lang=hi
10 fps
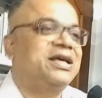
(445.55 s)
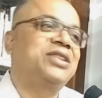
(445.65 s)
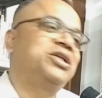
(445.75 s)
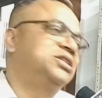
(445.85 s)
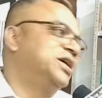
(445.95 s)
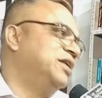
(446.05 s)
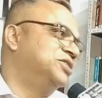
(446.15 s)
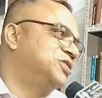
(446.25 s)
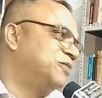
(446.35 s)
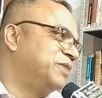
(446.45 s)
कैसे अच्छा
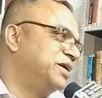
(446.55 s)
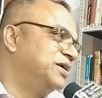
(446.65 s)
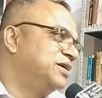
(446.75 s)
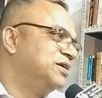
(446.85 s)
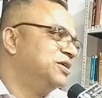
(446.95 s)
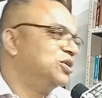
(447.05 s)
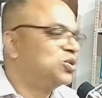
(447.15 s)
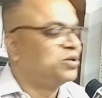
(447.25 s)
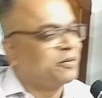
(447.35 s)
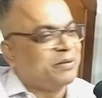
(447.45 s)
इलाज कर पाएंगे
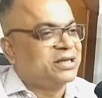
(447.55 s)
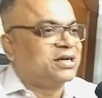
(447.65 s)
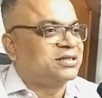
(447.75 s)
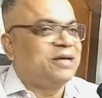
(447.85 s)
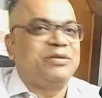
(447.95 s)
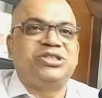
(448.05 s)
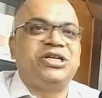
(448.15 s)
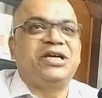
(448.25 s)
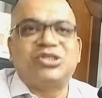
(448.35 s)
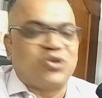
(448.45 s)
तो डिपेंड करता है
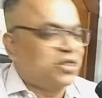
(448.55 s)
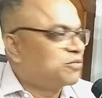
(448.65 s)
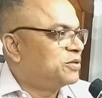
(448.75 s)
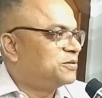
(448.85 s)
बच्चे की चॉइस